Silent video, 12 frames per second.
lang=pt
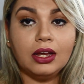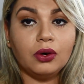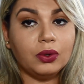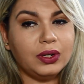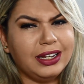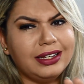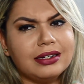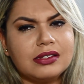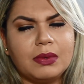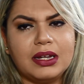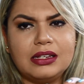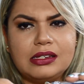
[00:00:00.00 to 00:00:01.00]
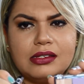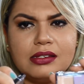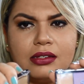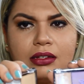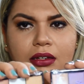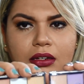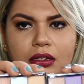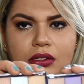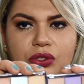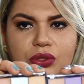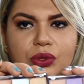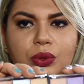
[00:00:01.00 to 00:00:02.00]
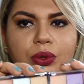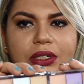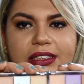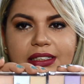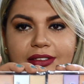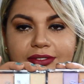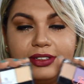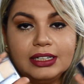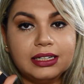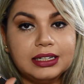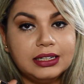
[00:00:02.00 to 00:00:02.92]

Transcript: olheiras mais escuras, enfim.